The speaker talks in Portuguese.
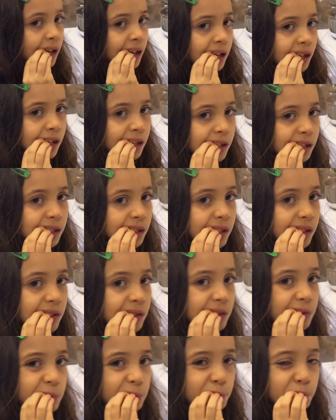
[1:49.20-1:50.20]
sim,
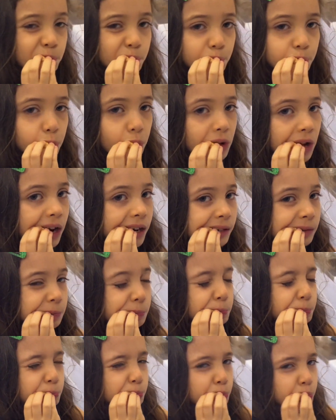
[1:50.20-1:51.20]
comigo.
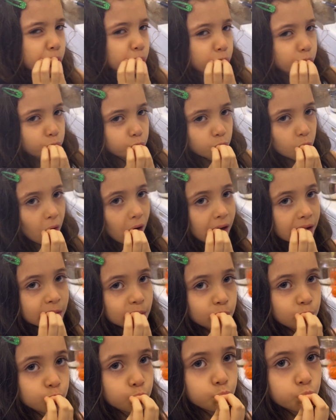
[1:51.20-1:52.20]
Eu também
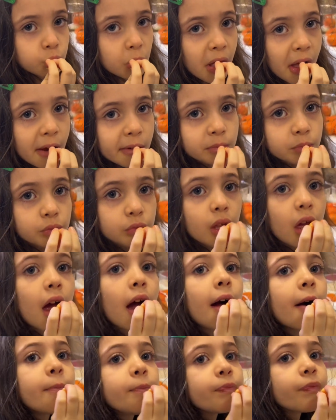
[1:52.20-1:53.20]
tinha, Sofia?
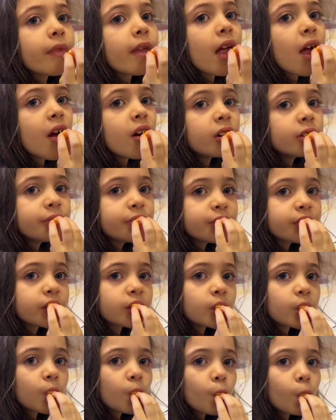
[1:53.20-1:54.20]
É. Vocês foram em três
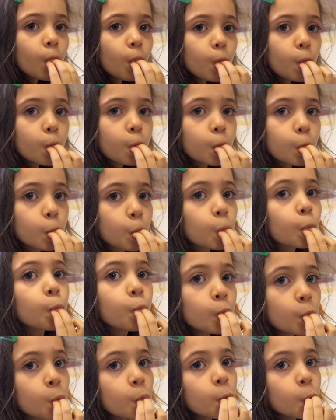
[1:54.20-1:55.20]
supermercados?
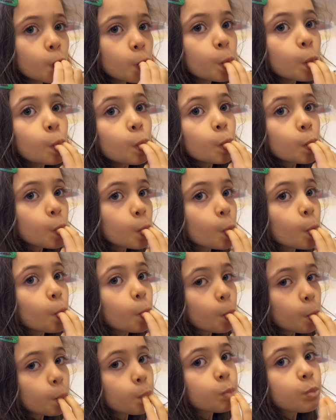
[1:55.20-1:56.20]
Fala yes.
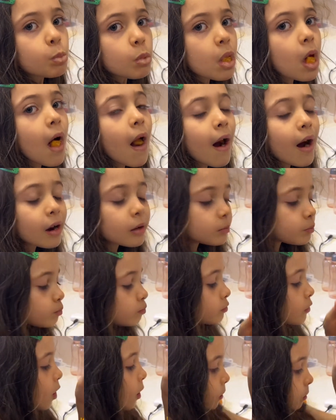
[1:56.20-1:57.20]
Tomamos chuva, né,
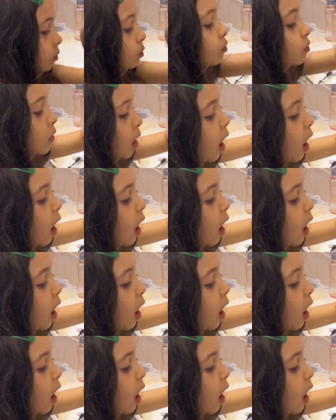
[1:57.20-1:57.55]
Sofia? Porque choveu